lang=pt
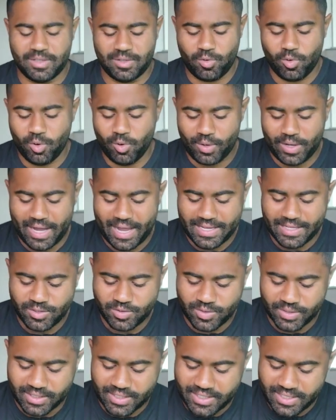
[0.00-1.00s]
colocar
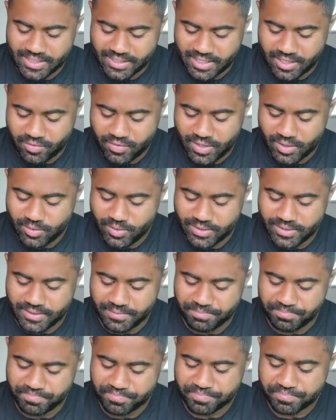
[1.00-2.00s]
isso aqui, aqui que falou, né?